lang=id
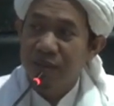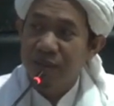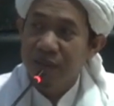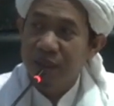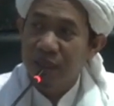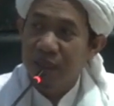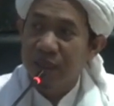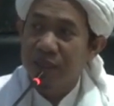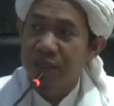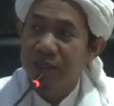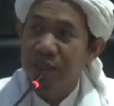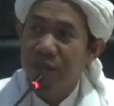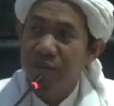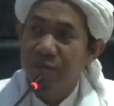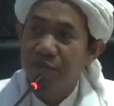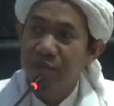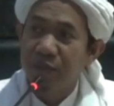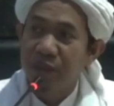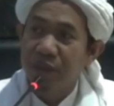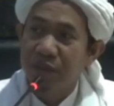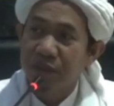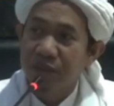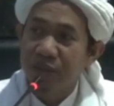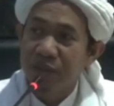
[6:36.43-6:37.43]
jangan
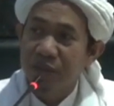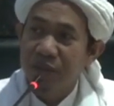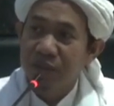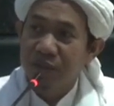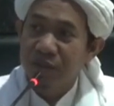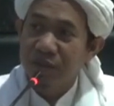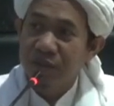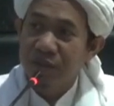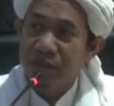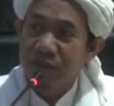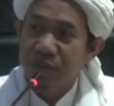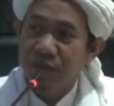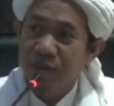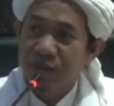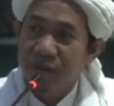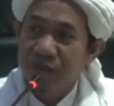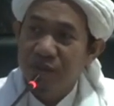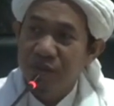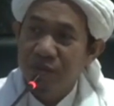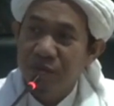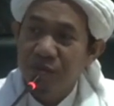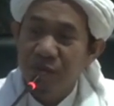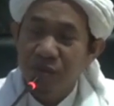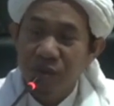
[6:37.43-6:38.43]
sampai
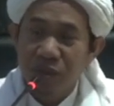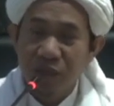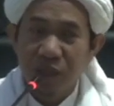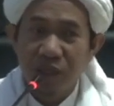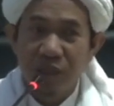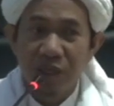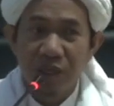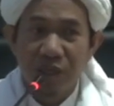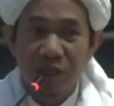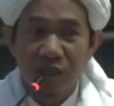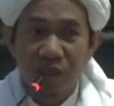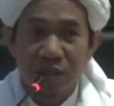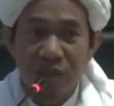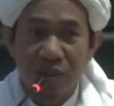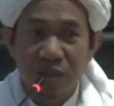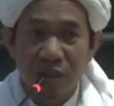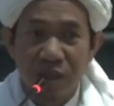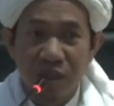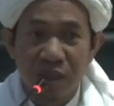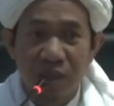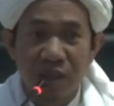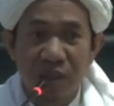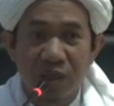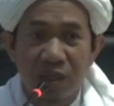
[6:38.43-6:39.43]
menjadi
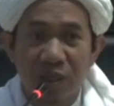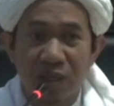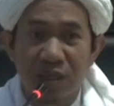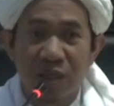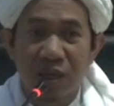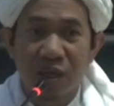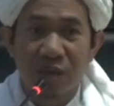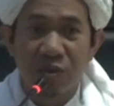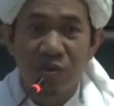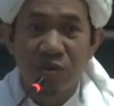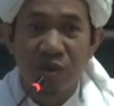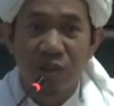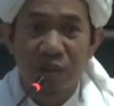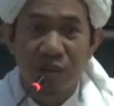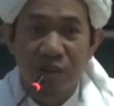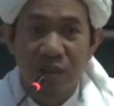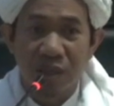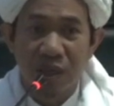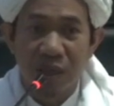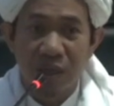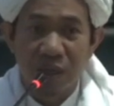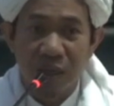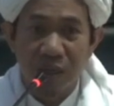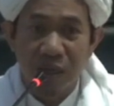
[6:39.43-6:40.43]
istri ketahuan
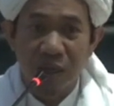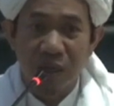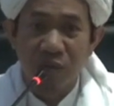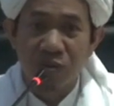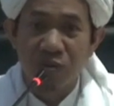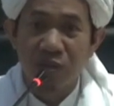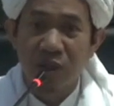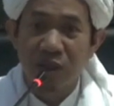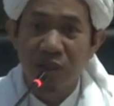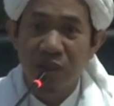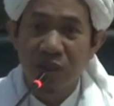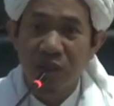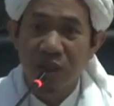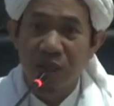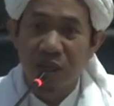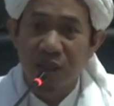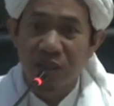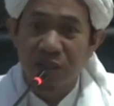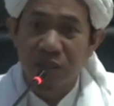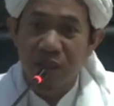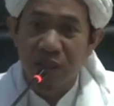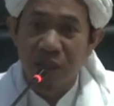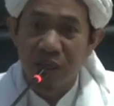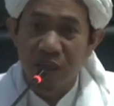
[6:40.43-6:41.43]
salah udah
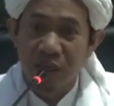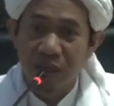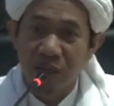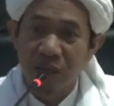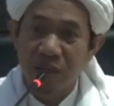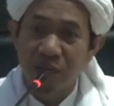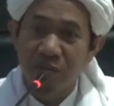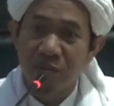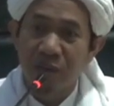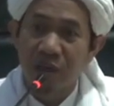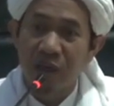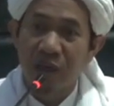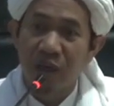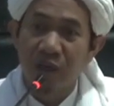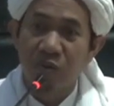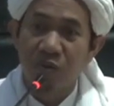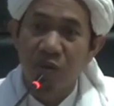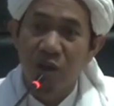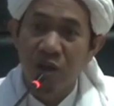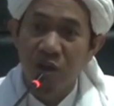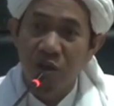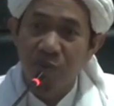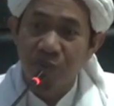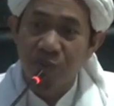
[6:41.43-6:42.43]
jelas salah bahkan
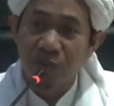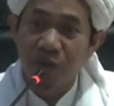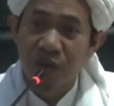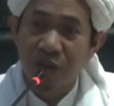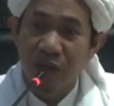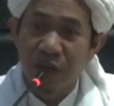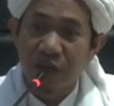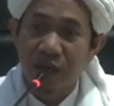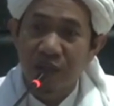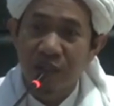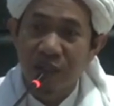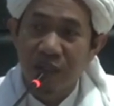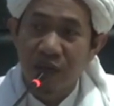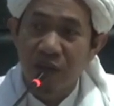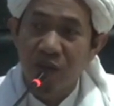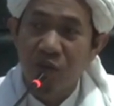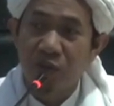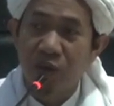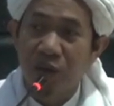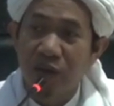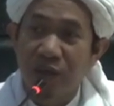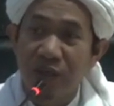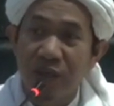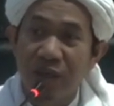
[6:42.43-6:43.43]
walaupun enggak
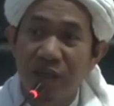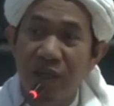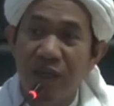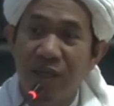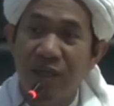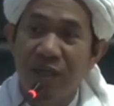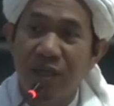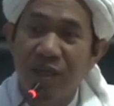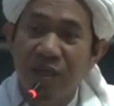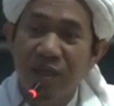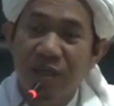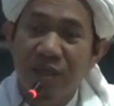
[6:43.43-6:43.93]
ketahuan dia